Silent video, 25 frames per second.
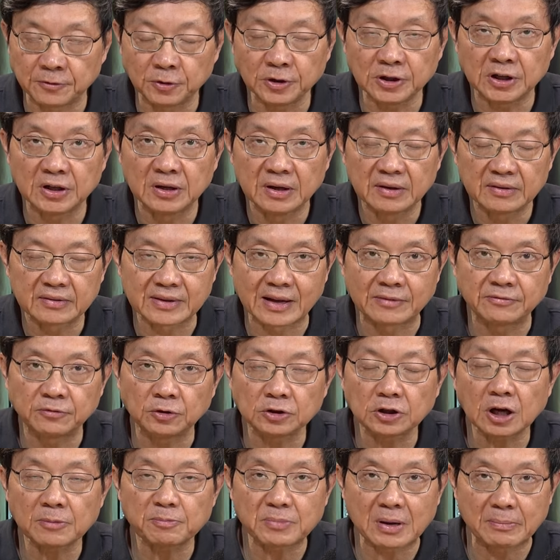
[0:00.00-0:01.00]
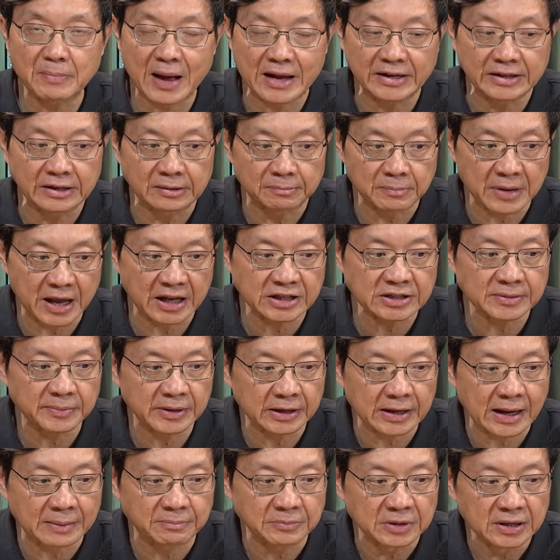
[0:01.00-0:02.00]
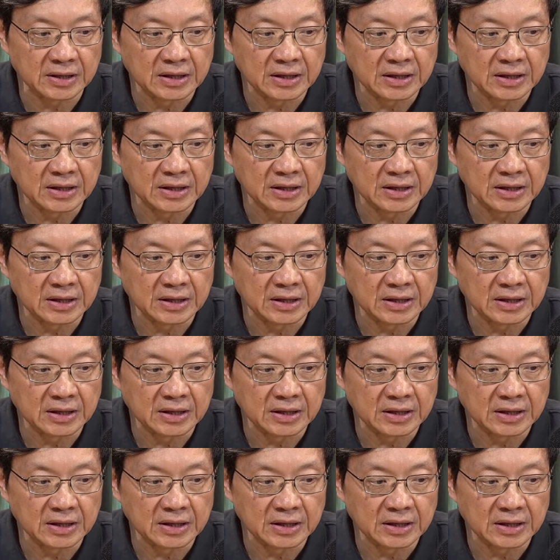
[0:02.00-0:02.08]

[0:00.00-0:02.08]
ต3 ฟุตก็ประมาณ 1 เมตรใช่ไหมครับ